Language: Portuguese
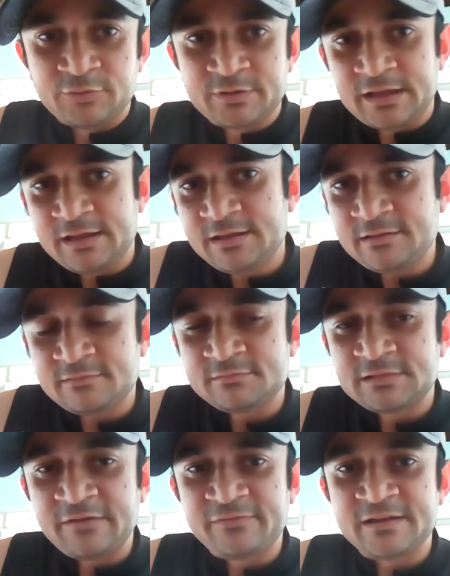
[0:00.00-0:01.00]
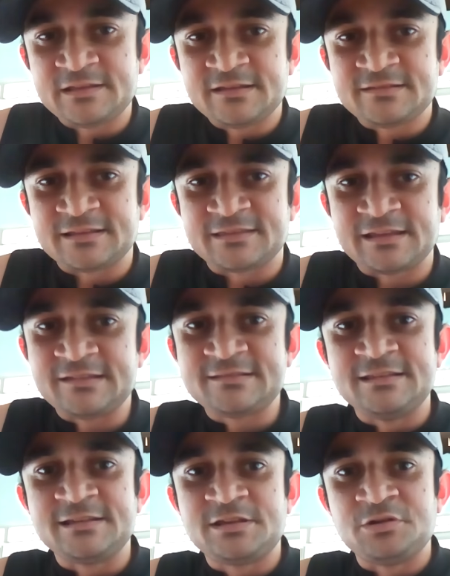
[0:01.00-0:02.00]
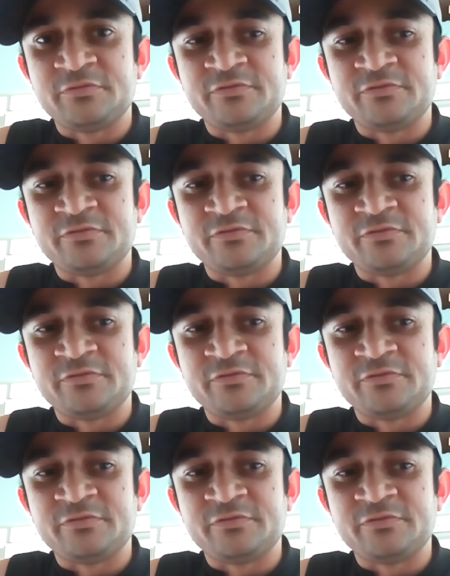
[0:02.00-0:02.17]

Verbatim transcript: ou quem defende essa tese de que